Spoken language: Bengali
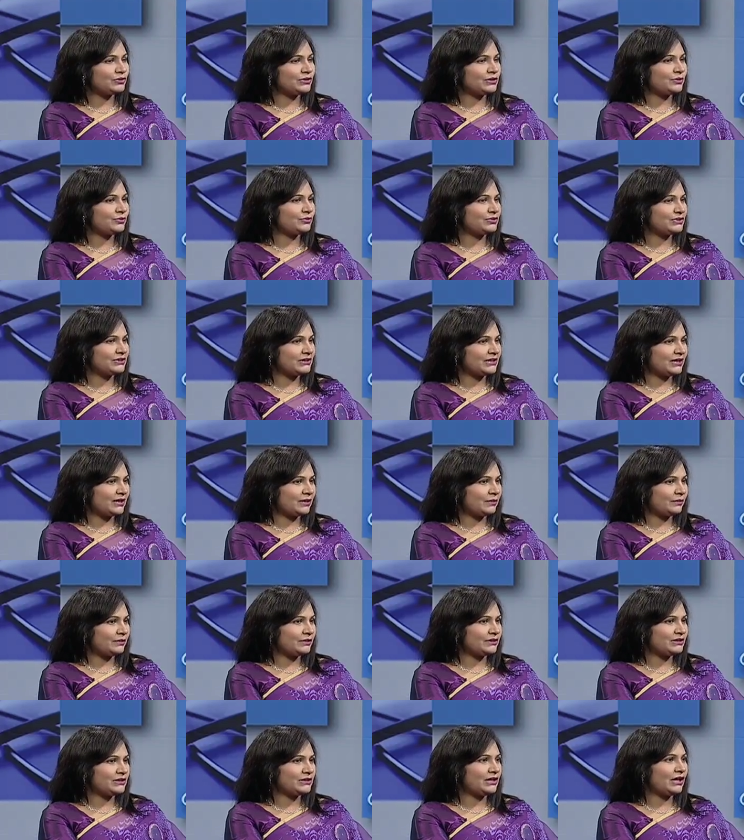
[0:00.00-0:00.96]
দু চামচ ডাল
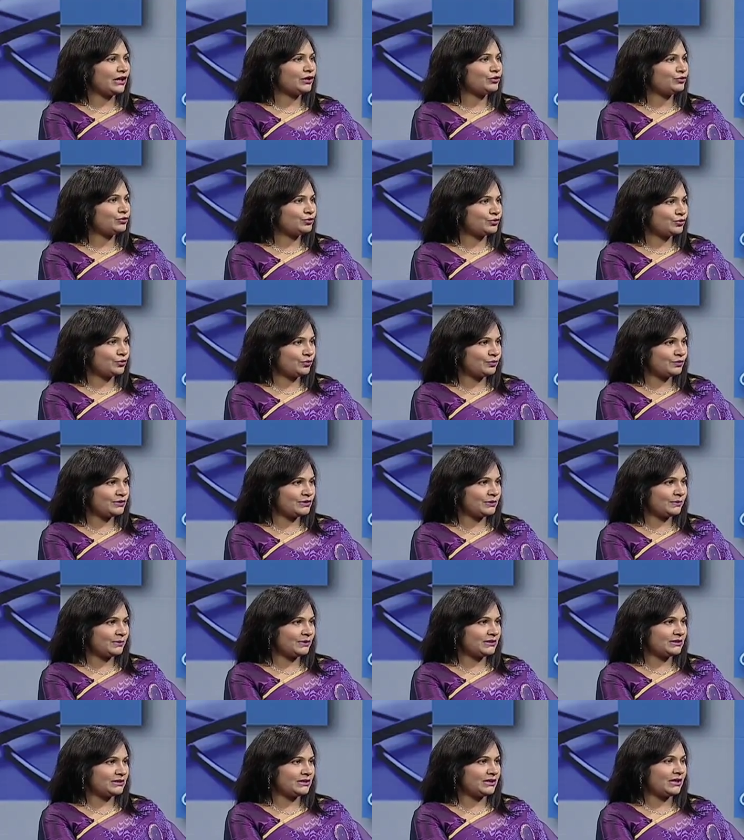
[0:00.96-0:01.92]
বেশি একটু
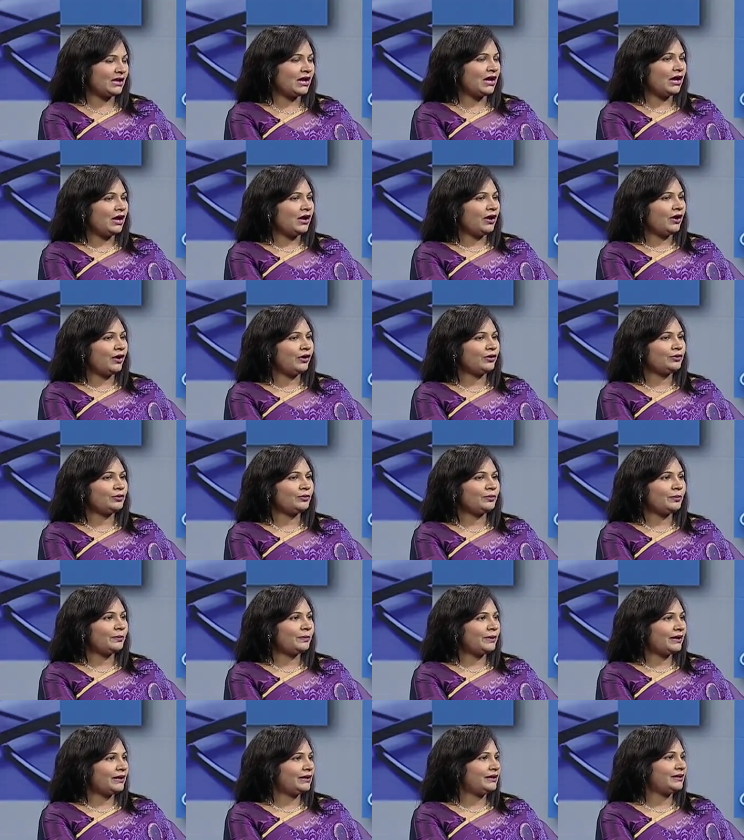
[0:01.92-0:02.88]
সবজি বেশি হয়তো
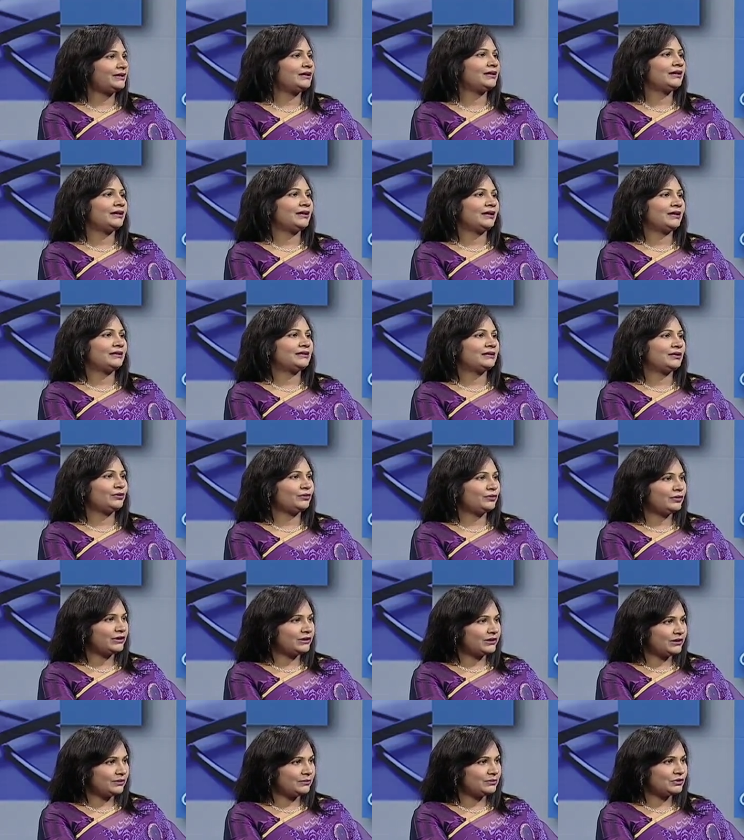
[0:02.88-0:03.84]
বা পারলে তাকে একটা
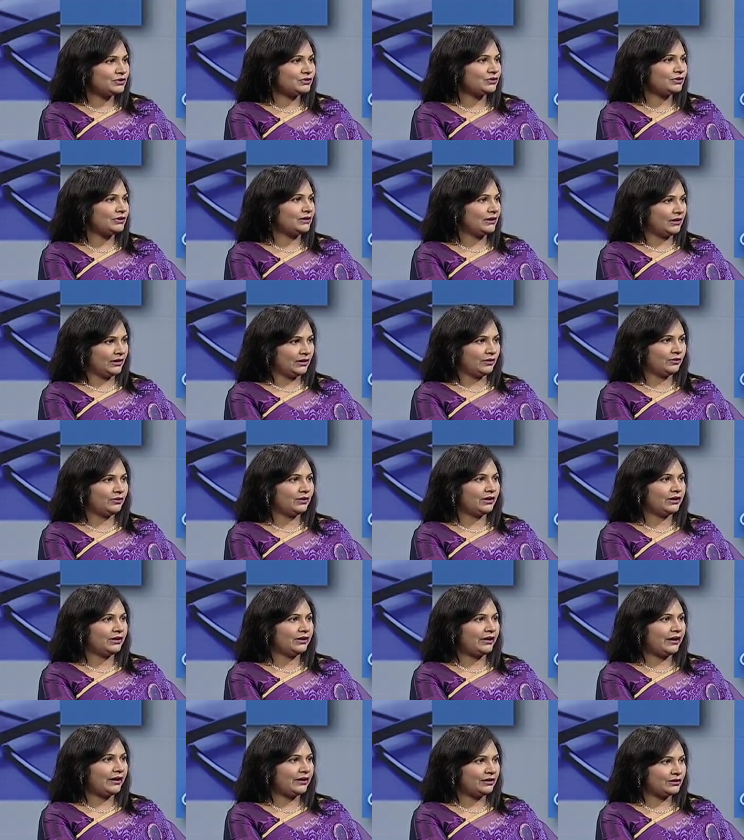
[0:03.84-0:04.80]
করে ডিম যদি তাকে
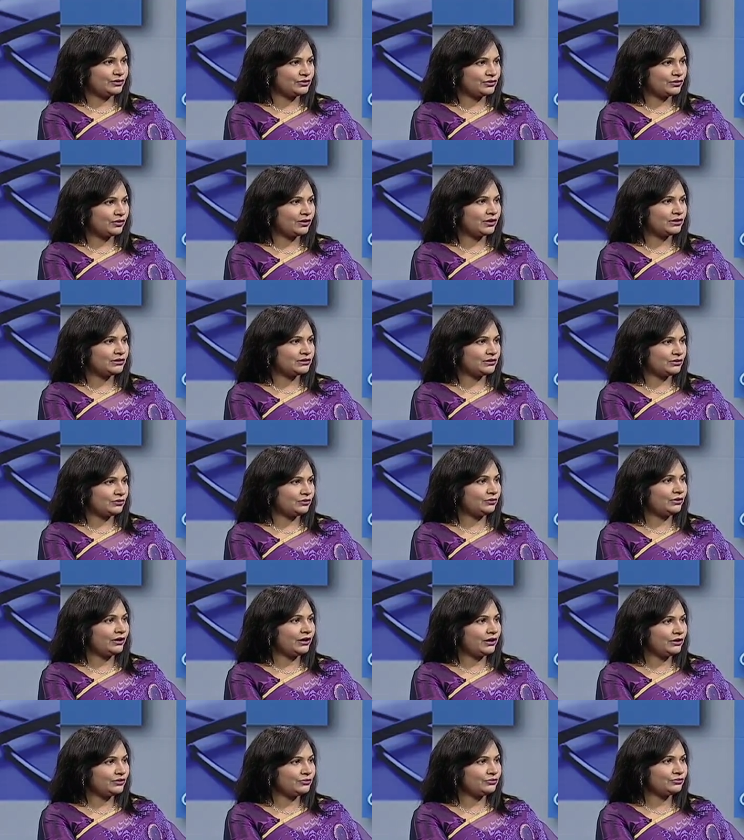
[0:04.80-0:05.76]
ওখানে অ্যারেঞ্জ করা যেত
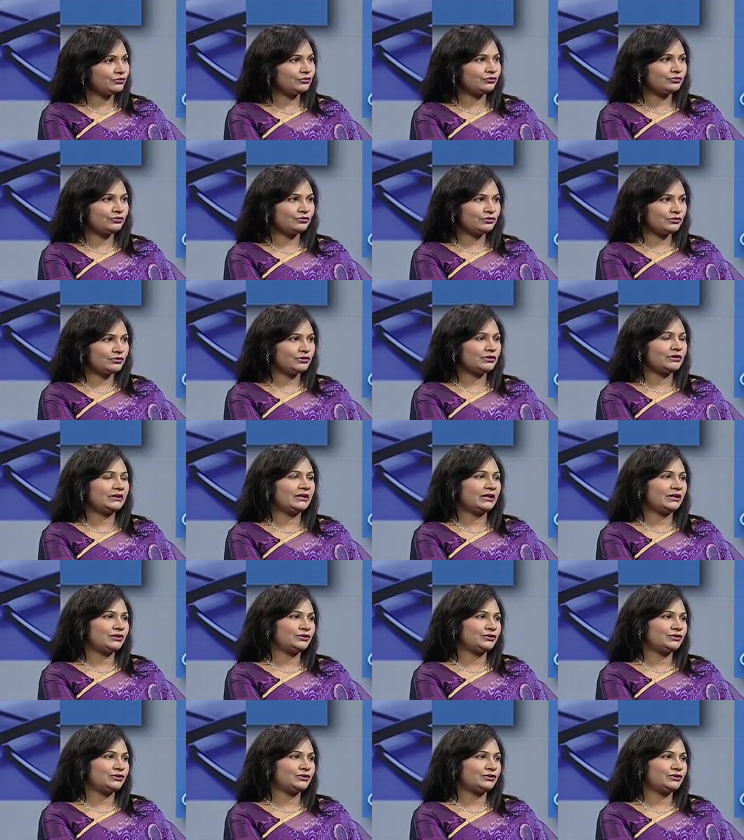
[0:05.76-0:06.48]
এইটুকু যদি